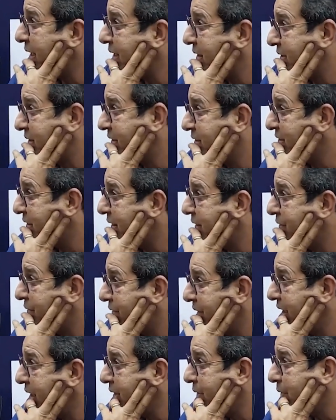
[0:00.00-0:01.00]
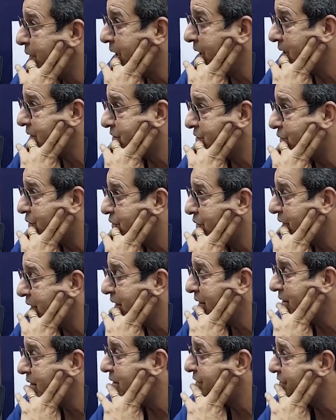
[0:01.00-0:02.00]
वसीम अकरम चूँकि
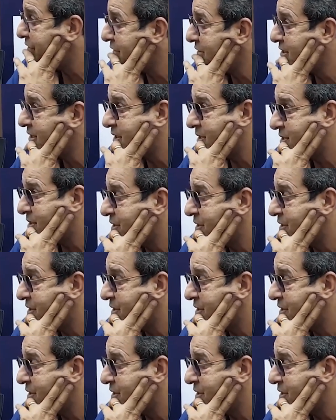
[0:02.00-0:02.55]
एशिया कप में बिज़ी